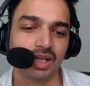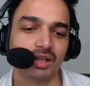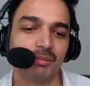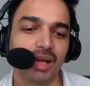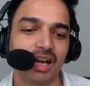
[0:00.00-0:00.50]

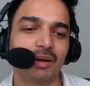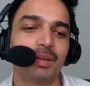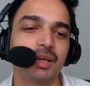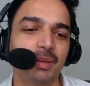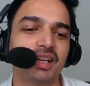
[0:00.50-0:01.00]
मैं
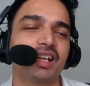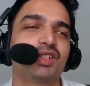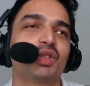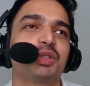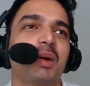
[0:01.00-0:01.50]
अभी भी नहीं
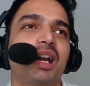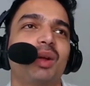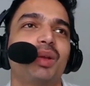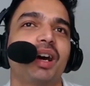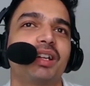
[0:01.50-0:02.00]
सोच पा रहा
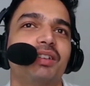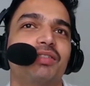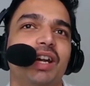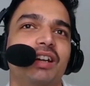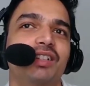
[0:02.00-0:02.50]
हूँ यार कि
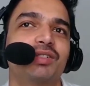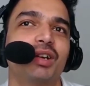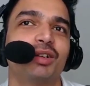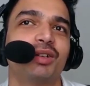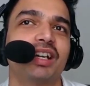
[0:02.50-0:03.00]
वेटरन्स
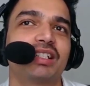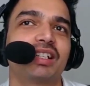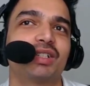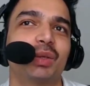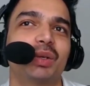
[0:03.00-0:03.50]
वालों ने ऐसा
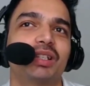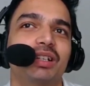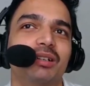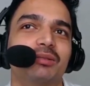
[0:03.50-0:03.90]
क्यों किया